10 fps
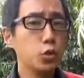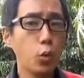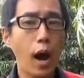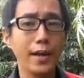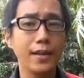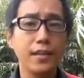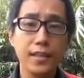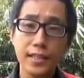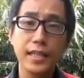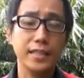Tuhan
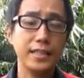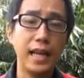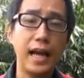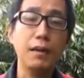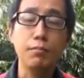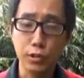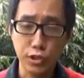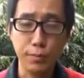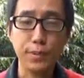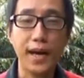yang telah
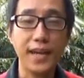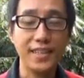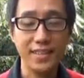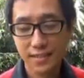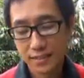menciptakannya.